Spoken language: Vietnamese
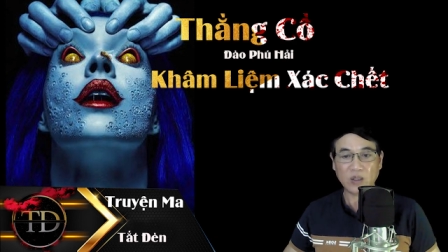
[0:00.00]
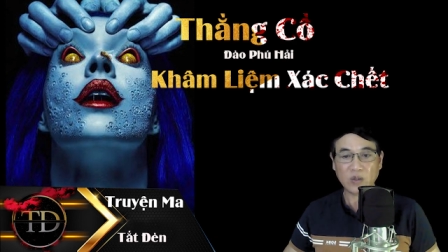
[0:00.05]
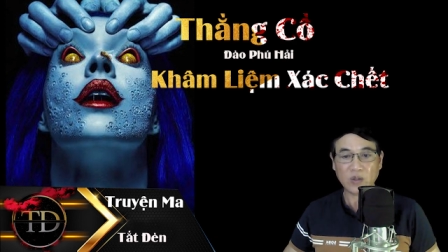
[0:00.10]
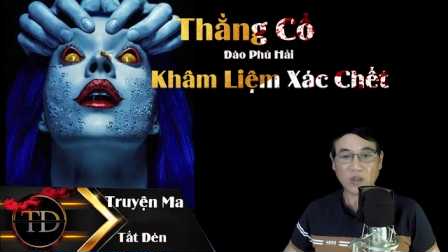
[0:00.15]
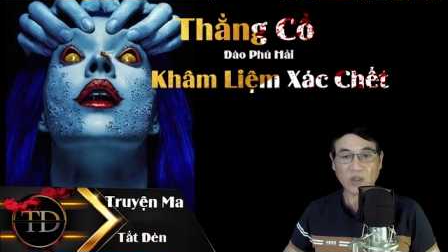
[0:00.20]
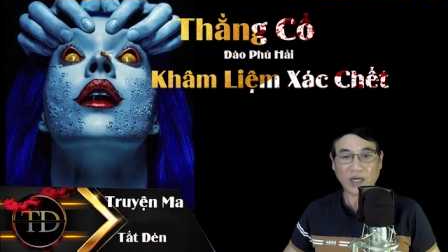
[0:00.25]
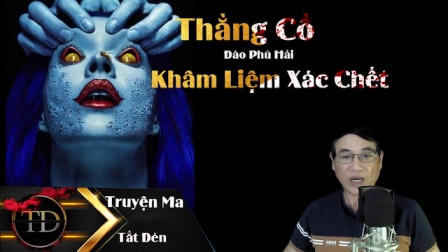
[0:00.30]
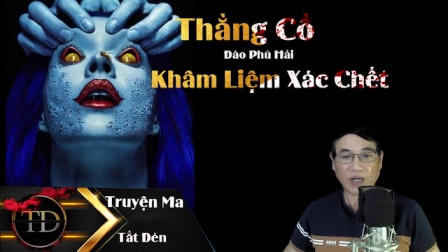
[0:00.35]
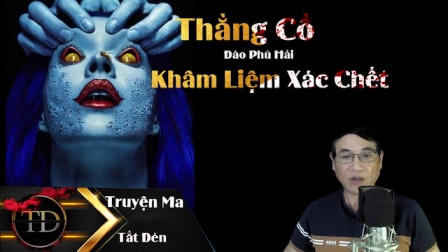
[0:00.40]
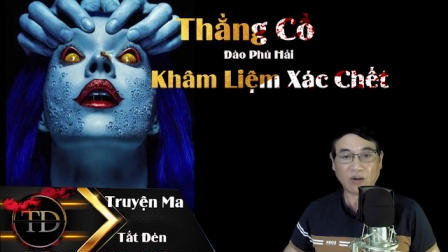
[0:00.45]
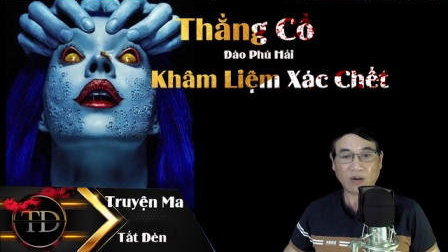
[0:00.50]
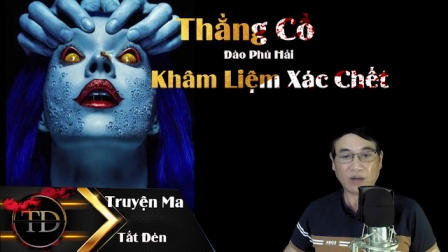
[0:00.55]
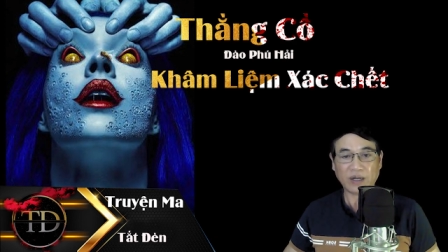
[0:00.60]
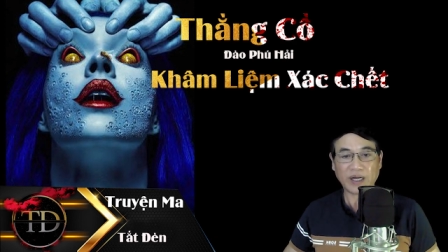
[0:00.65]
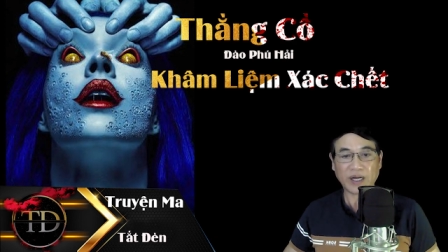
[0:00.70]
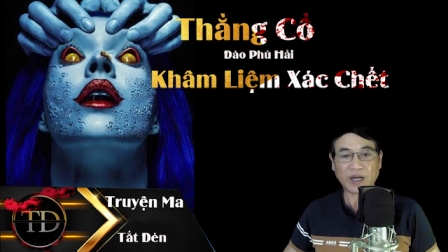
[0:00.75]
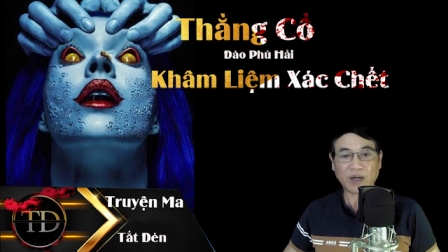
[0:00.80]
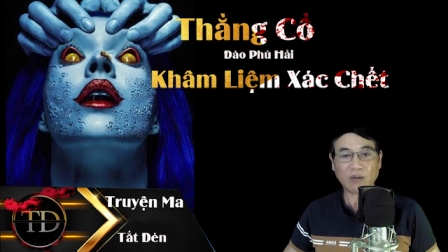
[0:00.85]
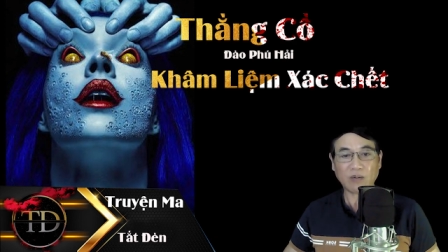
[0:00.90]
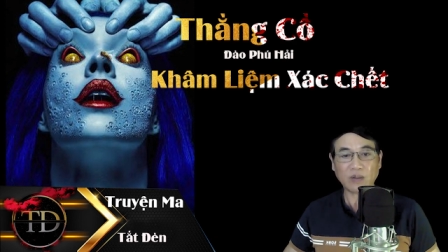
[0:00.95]
rồi lại còn
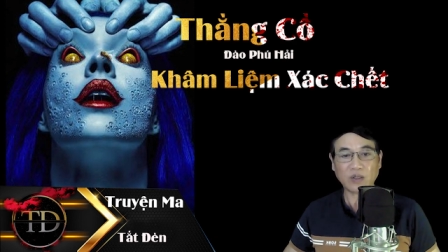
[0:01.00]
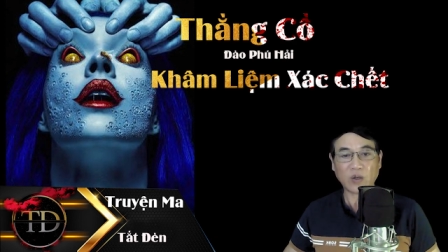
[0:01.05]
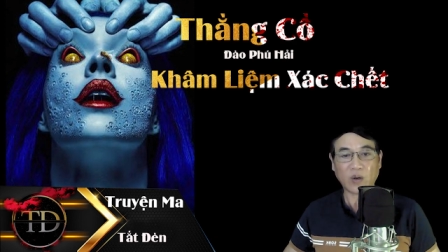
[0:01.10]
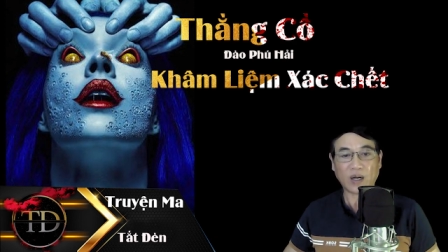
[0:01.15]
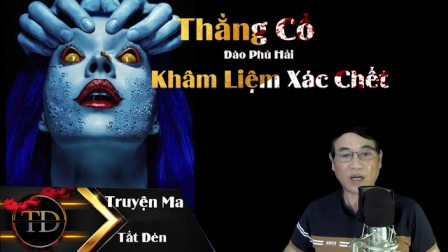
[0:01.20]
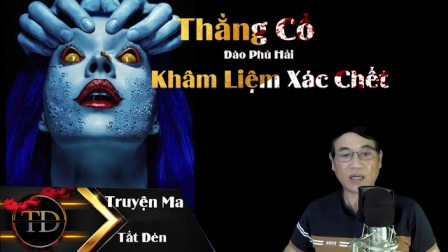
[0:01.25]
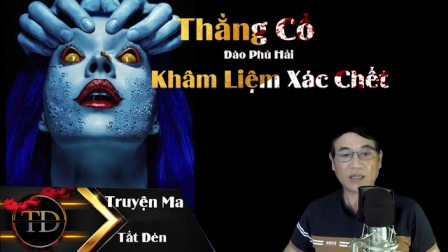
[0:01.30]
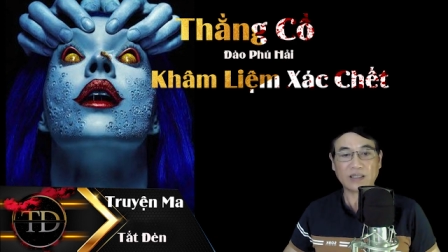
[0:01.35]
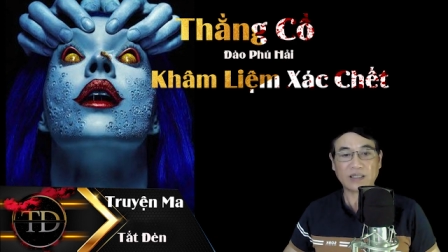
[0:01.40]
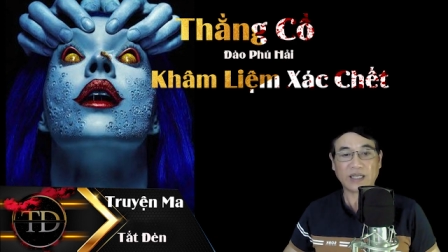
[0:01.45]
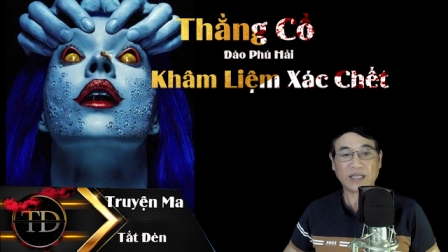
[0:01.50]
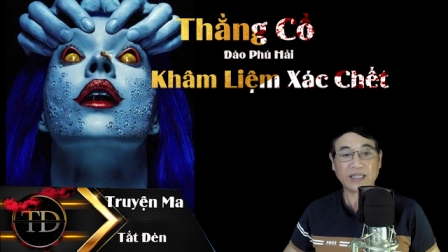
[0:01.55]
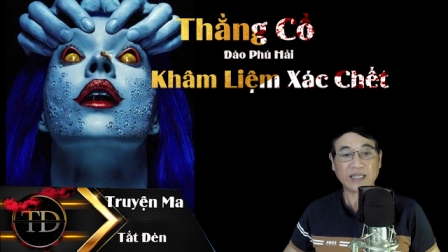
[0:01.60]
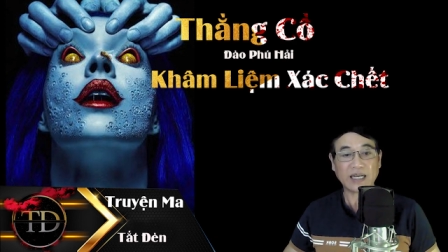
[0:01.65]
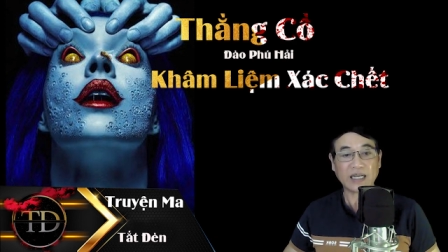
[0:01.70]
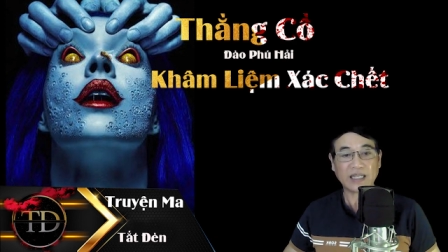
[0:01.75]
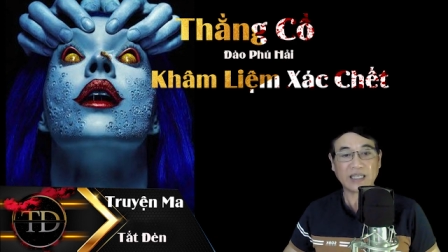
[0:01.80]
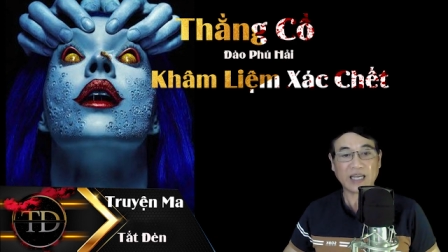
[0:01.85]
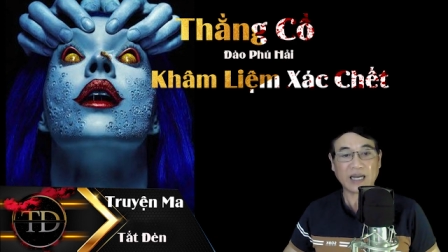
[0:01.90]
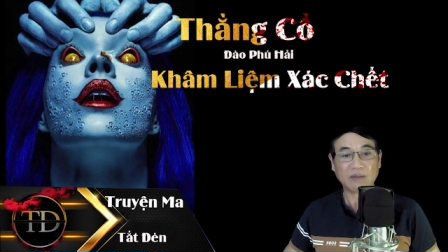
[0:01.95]
nghe ông dọa sẽ cắt
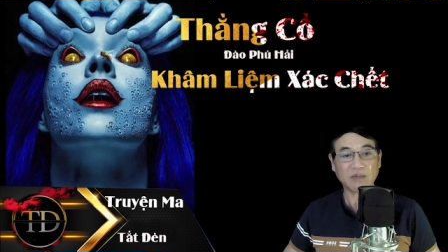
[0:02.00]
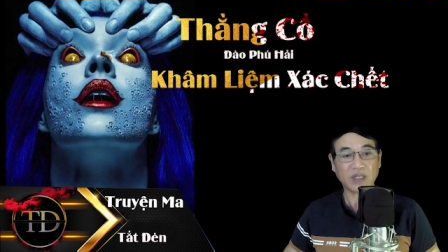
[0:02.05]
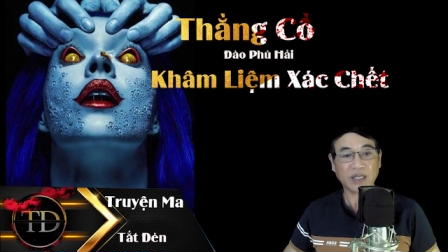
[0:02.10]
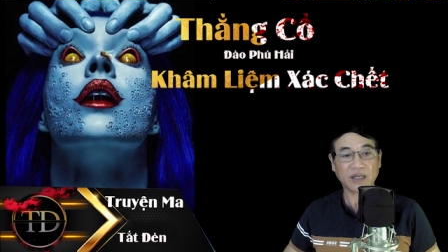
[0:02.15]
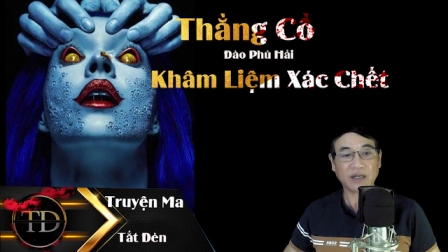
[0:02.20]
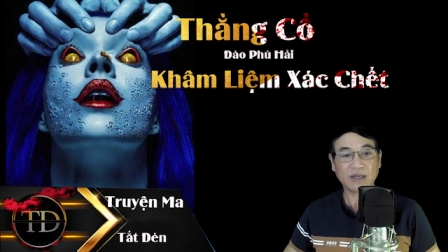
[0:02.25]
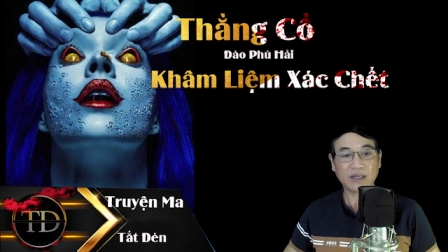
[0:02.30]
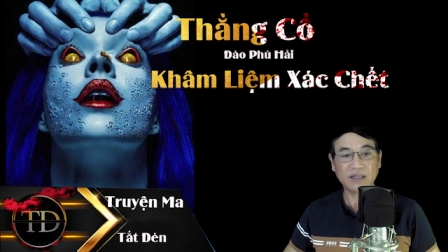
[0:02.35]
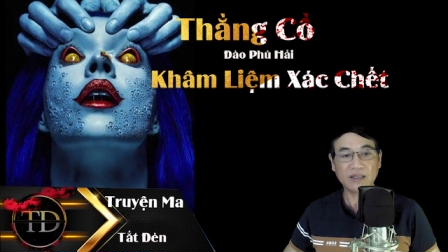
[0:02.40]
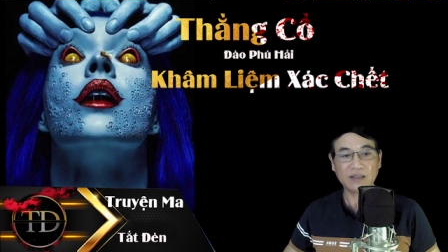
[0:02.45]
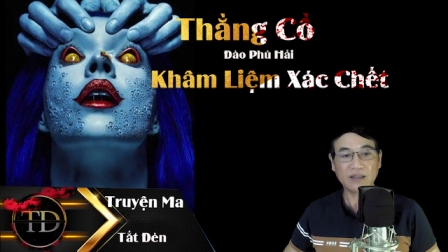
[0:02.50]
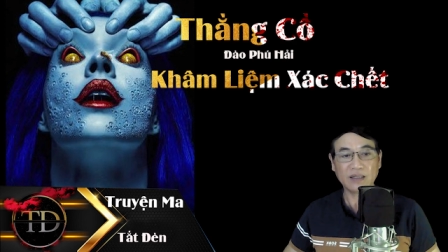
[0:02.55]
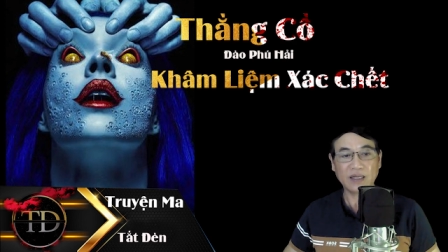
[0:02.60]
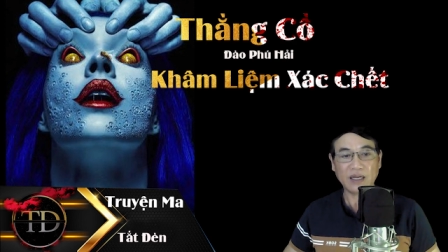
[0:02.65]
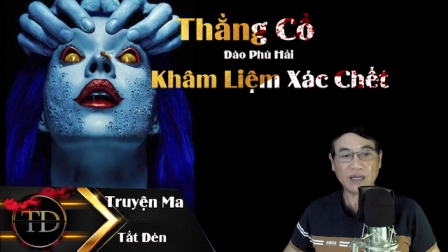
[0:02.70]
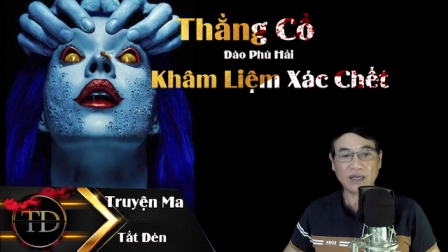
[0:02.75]
giảm tiền lương